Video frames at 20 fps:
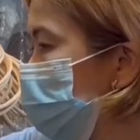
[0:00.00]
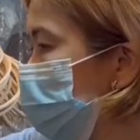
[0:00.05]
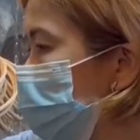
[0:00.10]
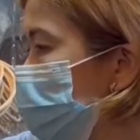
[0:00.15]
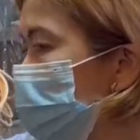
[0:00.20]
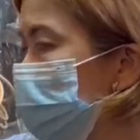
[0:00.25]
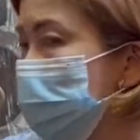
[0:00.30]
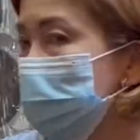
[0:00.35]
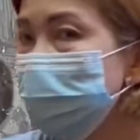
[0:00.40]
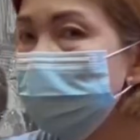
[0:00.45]
O,
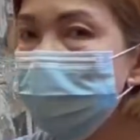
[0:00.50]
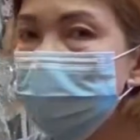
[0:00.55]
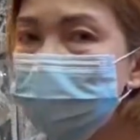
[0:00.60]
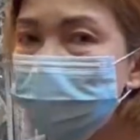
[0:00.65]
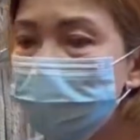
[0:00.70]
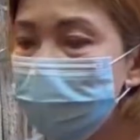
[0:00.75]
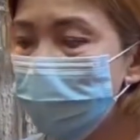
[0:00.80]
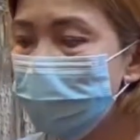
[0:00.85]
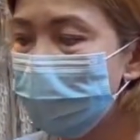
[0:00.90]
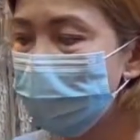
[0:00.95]
3 for
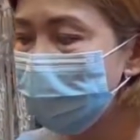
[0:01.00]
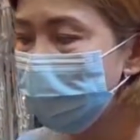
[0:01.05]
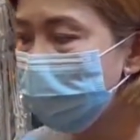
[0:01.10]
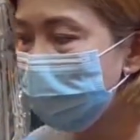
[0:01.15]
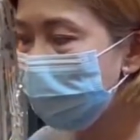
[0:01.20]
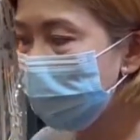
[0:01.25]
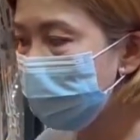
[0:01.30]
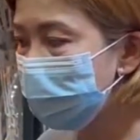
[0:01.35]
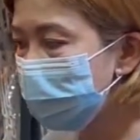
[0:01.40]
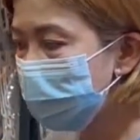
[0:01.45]

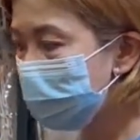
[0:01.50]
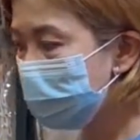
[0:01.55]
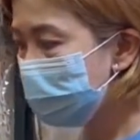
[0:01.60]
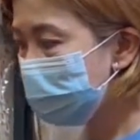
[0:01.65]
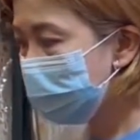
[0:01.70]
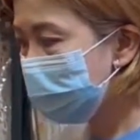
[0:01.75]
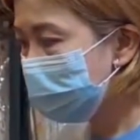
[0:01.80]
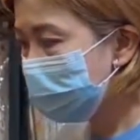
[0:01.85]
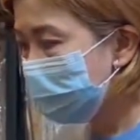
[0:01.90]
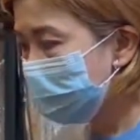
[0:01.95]

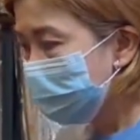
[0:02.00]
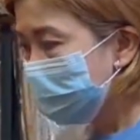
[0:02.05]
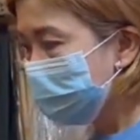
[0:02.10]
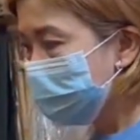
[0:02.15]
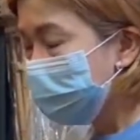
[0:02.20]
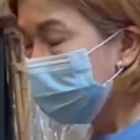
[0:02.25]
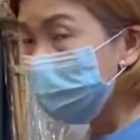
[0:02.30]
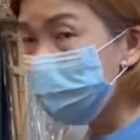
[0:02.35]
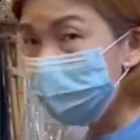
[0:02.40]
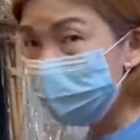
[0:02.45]
120 may
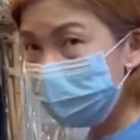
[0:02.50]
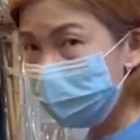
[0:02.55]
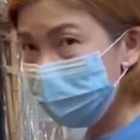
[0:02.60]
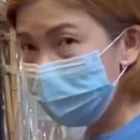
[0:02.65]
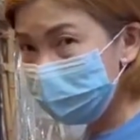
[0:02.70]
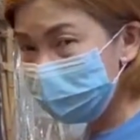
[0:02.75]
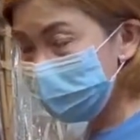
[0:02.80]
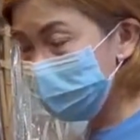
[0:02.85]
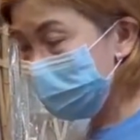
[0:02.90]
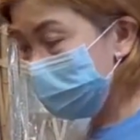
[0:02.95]

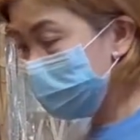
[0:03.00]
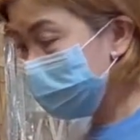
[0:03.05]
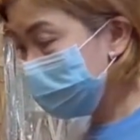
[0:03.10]
bawas pa,